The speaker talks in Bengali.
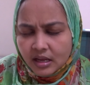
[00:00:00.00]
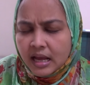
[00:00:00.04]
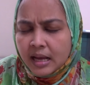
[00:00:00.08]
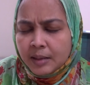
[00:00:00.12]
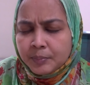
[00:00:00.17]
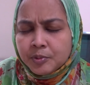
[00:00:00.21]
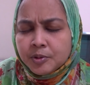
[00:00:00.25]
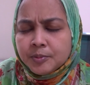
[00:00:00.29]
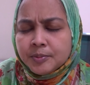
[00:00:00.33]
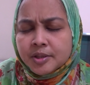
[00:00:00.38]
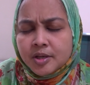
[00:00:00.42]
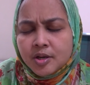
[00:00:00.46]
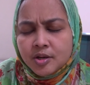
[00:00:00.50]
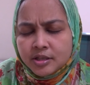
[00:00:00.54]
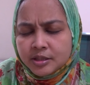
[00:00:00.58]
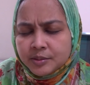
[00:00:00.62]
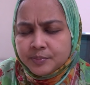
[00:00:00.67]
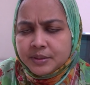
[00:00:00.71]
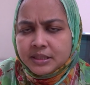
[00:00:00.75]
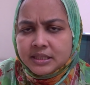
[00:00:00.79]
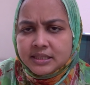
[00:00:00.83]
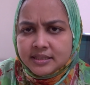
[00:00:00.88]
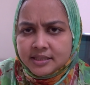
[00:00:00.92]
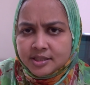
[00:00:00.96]
আপু আমাকে
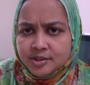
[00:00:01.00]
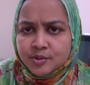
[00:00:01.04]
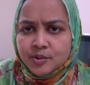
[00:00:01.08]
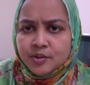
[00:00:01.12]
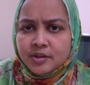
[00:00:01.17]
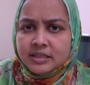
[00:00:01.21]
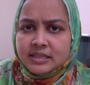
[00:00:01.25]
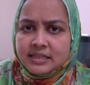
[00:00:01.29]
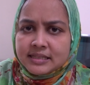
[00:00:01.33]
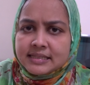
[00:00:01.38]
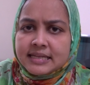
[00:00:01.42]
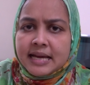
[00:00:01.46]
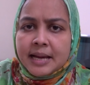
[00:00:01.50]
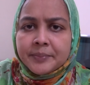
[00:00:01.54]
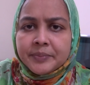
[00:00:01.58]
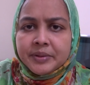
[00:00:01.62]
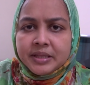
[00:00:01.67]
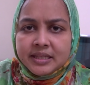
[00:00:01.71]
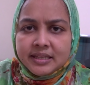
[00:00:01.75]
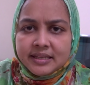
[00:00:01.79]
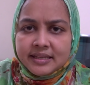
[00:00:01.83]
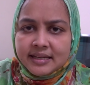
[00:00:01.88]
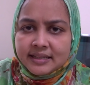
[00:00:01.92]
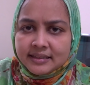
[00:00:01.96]
অনেকবার জিজ্ঞেস করেছে যে আমি
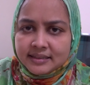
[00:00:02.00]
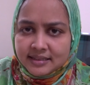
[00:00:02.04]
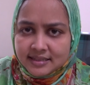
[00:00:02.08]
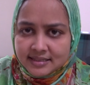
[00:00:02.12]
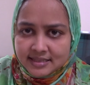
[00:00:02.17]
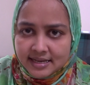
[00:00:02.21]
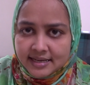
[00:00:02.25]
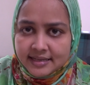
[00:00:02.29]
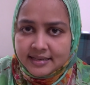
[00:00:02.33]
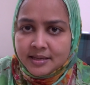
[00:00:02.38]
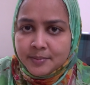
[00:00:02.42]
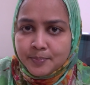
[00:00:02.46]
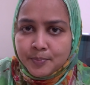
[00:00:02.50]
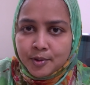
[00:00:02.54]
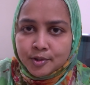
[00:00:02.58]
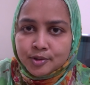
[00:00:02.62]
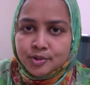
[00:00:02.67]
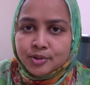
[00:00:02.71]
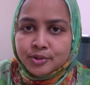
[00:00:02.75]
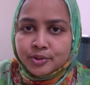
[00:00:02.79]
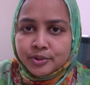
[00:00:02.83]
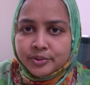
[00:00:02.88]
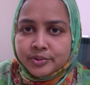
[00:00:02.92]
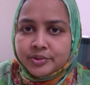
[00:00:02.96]
কি খেতে চাই কি
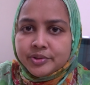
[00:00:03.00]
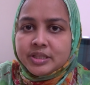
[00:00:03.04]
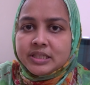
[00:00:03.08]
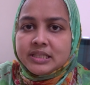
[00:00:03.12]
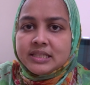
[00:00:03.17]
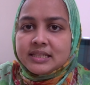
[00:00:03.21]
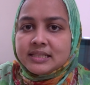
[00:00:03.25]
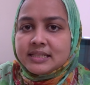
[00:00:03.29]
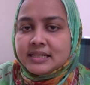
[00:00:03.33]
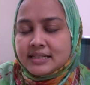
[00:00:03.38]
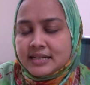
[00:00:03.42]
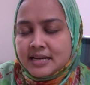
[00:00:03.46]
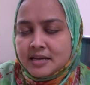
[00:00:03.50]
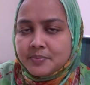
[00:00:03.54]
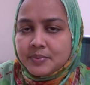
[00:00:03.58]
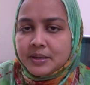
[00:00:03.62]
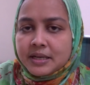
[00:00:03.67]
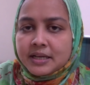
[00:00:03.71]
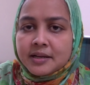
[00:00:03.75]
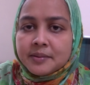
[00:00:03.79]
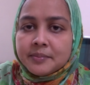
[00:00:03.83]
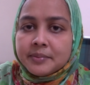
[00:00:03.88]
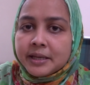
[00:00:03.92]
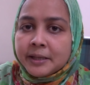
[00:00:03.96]
পছন্দ করি সে সেটাই
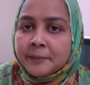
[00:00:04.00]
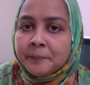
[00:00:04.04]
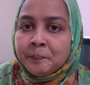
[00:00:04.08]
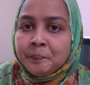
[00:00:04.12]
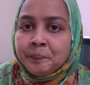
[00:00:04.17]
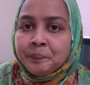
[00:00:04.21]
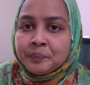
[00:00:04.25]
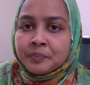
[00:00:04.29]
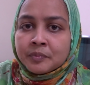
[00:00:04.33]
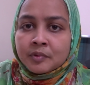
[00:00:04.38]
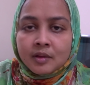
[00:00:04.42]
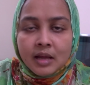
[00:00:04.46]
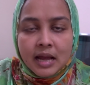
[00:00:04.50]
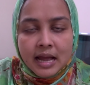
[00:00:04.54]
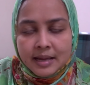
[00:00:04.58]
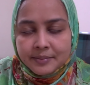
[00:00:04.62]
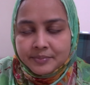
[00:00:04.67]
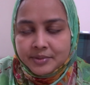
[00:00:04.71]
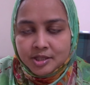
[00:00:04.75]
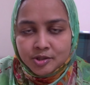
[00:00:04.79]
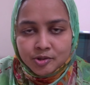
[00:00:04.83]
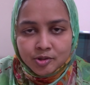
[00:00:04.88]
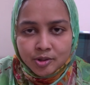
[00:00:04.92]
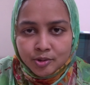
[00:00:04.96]
পাঠাবে তো
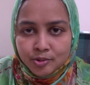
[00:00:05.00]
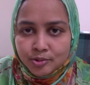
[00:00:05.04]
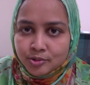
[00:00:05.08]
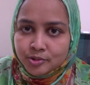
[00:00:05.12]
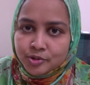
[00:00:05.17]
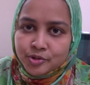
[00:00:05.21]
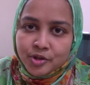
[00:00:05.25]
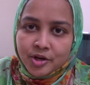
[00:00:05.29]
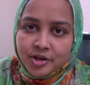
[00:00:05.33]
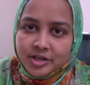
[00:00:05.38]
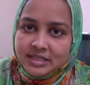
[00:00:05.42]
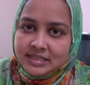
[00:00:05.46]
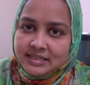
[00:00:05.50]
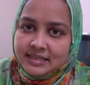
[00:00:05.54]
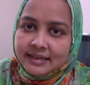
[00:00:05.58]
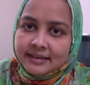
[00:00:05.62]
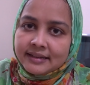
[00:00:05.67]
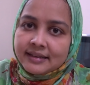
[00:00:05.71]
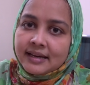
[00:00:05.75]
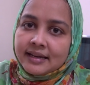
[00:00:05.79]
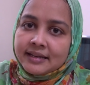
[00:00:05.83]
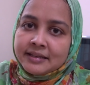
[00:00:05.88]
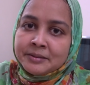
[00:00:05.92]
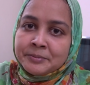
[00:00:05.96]
আমি আসলে কোনো চয়েস দেই
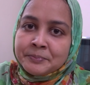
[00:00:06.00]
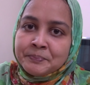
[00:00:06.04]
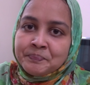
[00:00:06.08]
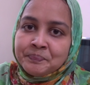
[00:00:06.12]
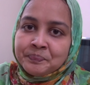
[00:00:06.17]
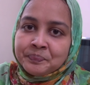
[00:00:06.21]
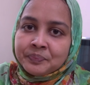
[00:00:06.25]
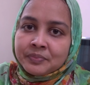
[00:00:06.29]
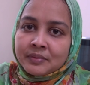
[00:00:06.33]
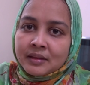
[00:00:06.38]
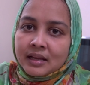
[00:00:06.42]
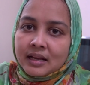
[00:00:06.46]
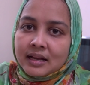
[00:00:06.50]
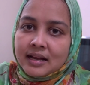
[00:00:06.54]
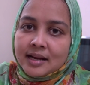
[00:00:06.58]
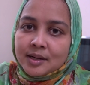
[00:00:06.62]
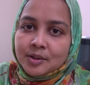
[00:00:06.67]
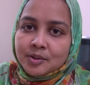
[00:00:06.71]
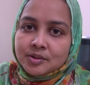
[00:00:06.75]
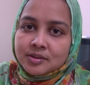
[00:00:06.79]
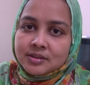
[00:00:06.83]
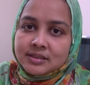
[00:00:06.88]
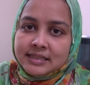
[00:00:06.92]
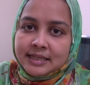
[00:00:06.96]
নাই
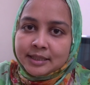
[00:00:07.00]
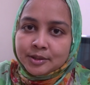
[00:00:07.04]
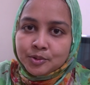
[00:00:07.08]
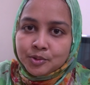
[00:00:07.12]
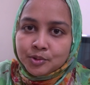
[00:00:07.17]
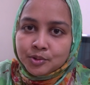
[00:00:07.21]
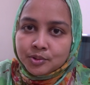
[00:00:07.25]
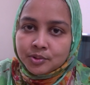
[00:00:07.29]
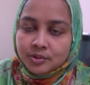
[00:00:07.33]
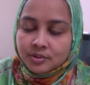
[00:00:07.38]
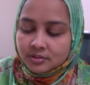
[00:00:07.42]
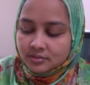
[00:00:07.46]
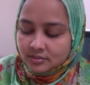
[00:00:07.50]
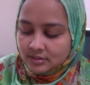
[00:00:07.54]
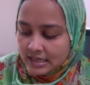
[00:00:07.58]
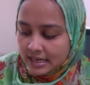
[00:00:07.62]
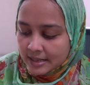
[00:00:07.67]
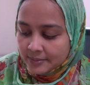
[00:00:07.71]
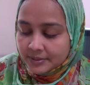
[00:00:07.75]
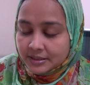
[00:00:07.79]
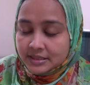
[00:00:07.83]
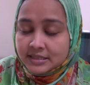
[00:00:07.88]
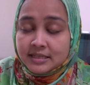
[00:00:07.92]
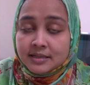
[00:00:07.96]
কারণ যেহেতু
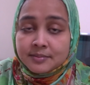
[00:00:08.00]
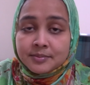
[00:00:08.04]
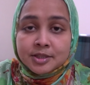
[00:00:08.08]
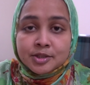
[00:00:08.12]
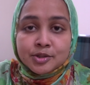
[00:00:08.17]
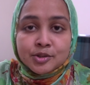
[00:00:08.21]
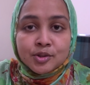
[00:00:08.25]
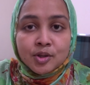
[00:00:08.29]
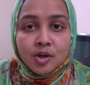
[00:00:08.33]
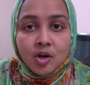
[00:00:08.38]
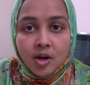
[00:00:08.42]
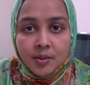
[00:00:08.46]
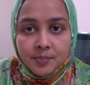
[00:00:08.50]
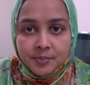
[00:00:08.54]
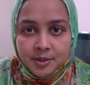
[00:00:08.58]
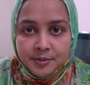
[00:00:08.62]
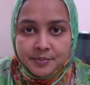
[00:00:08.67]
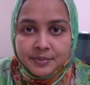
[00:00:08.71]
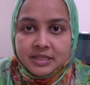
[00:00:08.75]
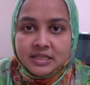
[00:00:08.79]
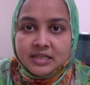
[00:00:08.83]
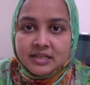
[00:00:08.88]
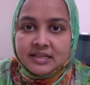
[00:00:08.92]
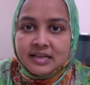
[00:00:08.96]
খাবারটা আমার জন্য
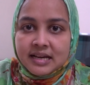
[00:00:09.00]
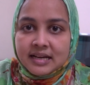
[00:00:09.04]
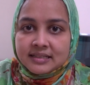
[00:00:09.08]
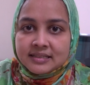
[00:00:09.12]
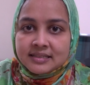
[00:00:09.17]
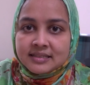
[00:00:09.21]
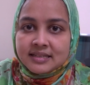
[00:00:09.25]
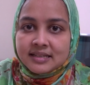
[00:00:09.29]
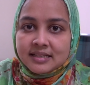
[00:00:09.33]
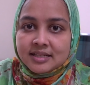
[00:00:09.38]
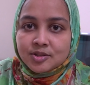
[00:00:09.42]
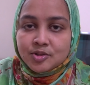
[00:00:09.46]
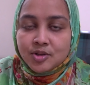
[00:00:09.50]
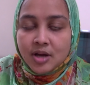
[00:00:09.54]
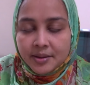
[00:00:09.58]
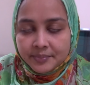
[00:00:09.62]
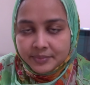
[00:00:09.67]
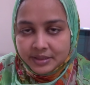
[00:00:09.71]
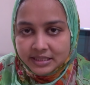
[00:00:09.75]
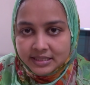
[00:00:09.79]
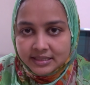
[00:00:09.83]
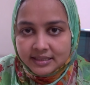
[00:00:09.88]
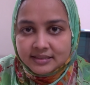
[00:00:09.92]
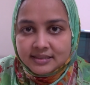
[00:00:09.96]
কমপ্লিমেন্টারি আসছে সো
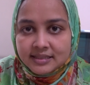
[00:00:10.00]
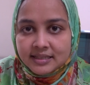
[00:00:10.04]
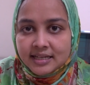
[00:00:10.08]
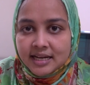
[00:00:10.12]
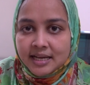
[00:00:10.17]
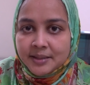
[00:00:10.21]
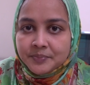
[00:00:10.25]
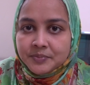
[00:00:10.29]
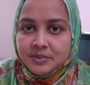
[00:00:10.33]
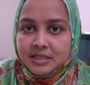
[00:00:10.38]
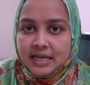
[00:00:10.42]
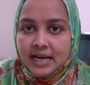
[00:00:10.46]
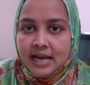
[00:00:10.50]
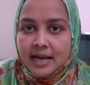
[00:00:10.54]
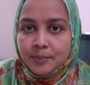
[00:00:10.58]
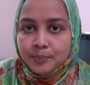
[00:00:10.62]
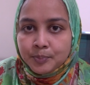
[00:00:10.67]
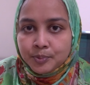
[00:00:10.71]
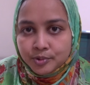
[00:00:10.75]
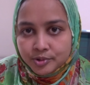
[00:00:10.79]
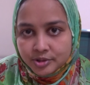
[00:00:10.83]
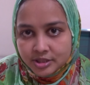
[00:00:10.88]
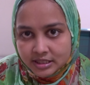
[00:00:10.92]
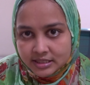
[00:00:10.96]
আমি চেয়েছিলাম যে
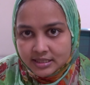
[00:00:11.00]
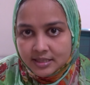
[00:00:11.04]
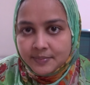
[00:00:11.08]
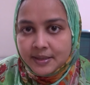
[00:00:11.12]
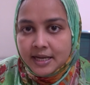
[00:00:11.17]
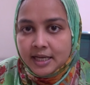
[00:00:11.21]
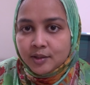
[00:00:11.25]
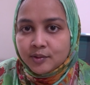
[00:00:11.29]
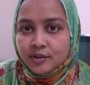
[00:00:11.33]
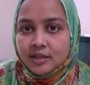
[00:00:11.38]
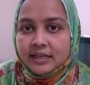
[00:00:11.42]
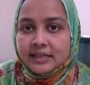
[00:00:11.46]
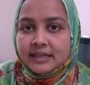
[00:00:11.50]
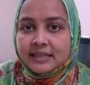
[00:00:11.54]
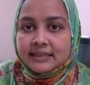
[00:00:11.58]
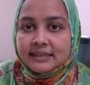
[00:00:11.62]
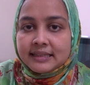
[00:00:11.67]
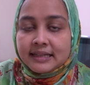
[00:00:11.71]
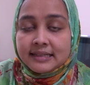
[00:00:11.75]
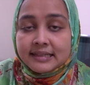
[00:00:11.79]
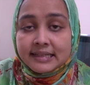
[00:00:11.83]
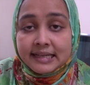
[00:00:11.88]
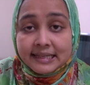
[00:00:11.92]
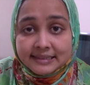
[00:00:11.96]
আপুর যেটা ভালো লাগে
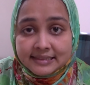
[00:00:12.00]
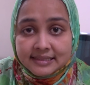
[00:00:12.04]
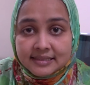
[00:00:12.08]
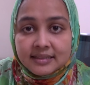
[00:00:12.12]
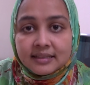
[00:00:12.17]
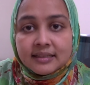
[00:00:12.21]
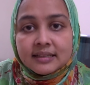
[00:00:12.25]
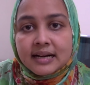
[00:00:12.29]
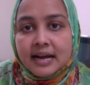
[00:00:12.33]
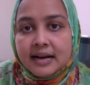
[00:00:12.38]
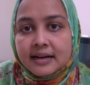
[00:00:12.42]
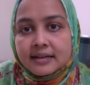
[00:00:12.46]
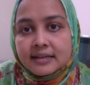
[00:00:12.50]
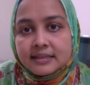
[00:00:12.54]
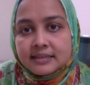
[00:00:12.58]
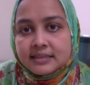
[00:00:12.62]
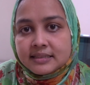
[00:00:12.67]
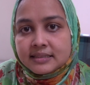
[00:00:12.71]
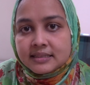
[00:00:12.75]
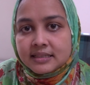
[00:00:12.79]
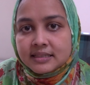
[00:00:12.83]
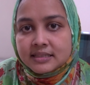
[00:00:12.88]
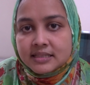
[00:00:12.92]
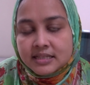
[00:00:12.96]
তার ন্যাচারাল রান্না
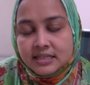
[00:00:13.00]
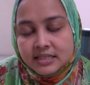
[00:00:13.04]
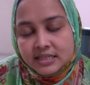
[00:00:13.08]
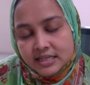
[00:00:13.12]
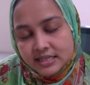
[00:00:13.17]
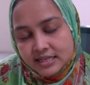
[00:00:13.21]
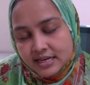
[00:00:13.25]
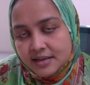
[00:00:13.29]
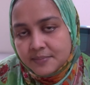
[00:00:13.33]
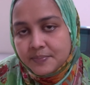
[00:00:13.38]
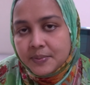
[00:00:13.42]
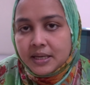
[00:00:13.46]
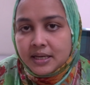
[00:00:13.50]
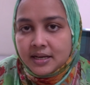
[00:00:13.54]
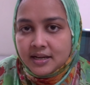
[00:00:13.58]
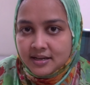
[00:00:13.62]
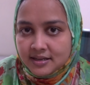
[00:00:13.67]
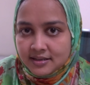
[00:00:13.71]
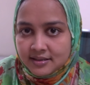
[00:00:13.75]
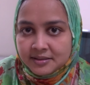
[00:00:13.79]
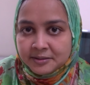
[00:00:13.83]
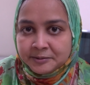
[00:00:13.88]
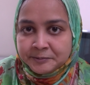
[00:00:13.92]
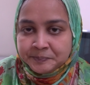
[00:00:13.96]
যেটা সে সেটাই
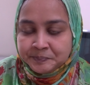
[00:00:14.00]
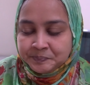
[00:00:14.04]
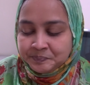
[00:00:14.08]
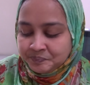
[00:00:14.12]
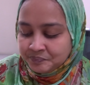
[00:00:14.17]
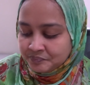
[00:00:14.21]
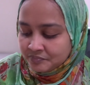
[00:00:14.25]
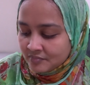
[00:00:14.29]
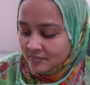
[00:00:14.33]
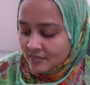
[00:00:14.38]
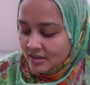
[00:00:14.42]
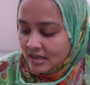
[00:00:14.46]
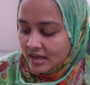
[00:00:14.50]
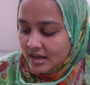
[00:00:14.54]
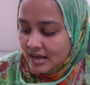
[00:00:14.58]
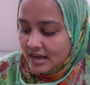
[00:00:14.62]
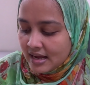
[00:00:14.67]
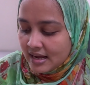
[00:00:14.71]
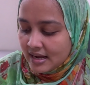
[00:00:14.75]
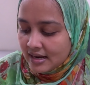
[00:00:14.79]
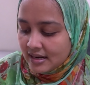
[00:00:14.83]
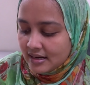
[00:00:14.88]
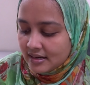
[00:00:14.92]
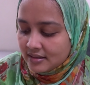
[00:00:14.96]
পাঠাক
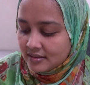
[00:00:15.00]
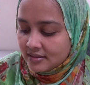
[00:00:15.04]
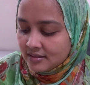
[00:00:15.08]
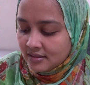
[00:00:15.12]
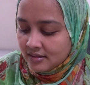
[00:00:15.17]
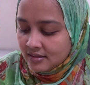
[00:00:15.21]
আর